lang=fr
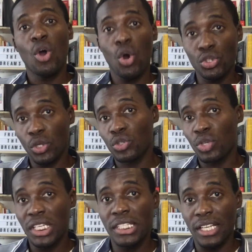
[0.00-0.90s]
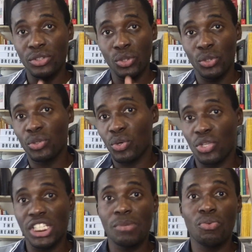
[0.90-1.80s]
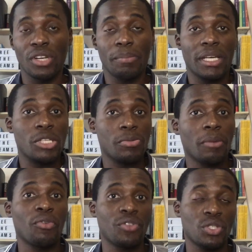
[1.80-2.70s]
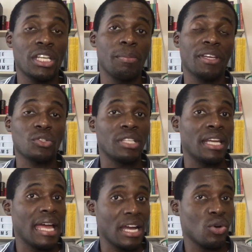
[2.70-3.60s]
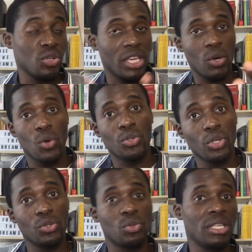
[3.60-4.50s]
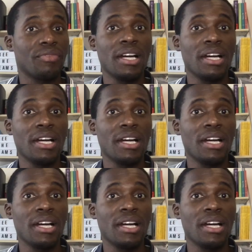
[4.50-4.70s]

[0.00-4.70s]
auteur du guide de l'auto-coaching pour un épanouissement professionnel et personnel accru et co-auteur du livre